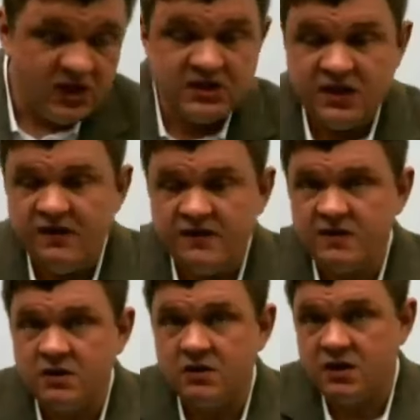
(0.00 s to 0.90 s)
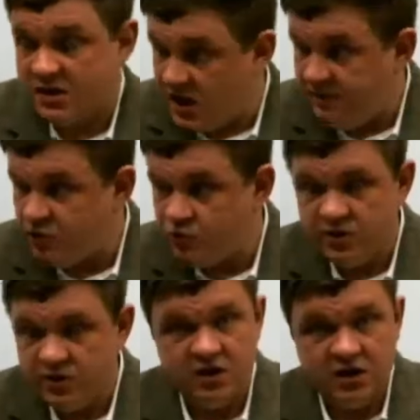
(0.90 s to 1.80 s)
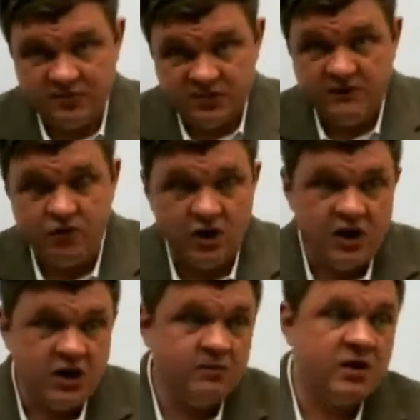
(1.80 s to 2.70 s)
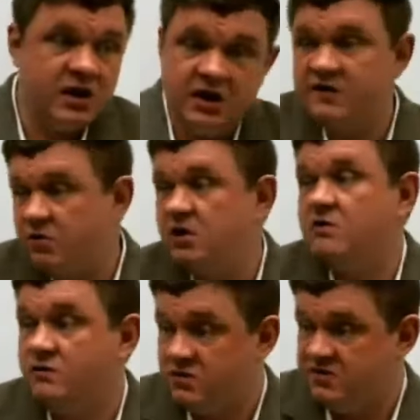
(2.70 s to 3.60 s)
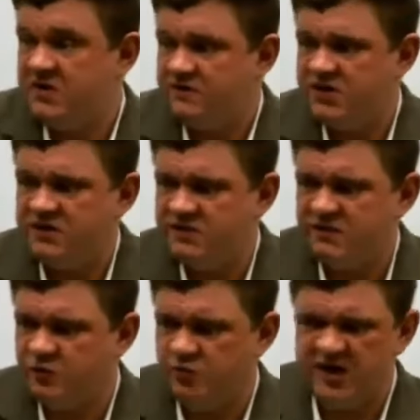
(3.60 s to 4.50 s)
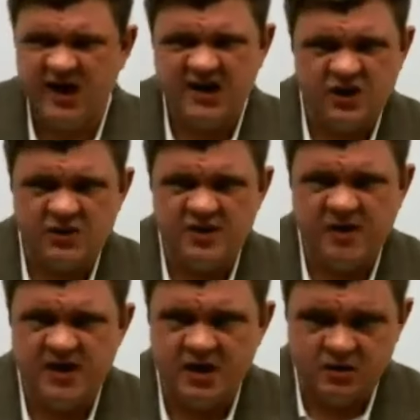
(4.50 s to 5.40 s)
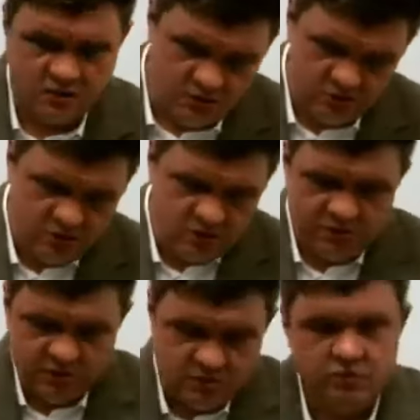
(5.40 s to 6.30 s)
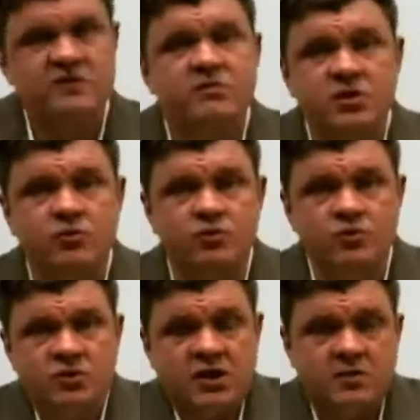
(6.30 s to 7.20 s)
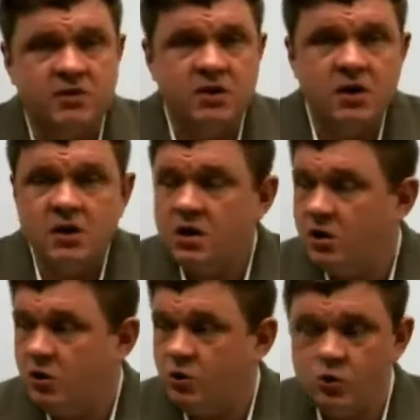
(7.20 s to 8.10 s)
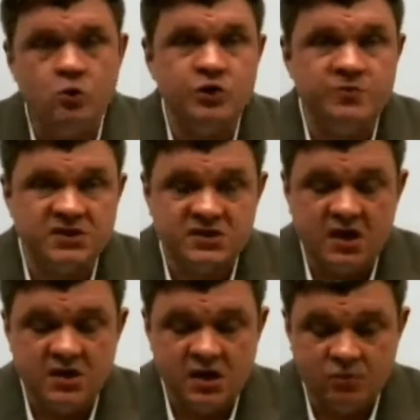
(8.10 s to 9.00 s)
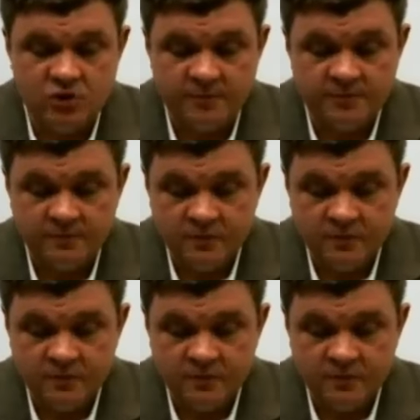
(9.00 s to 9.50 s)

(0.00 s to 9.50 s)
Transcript: Соответственно, когда я пишу тренинг, я посылаю его коллегам, коллеги смотрят, вот здесь, вот здесь, вот здесь, вот, по критике нам непонятно. Мы друг другу такими э, коучами со стороны работаем.